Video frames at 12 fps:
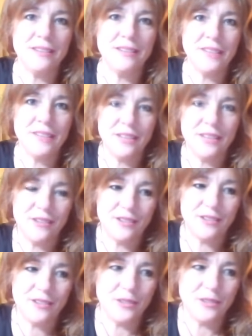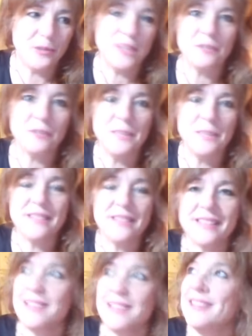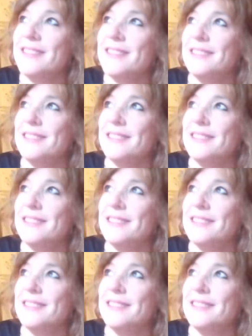avec Will Smith et,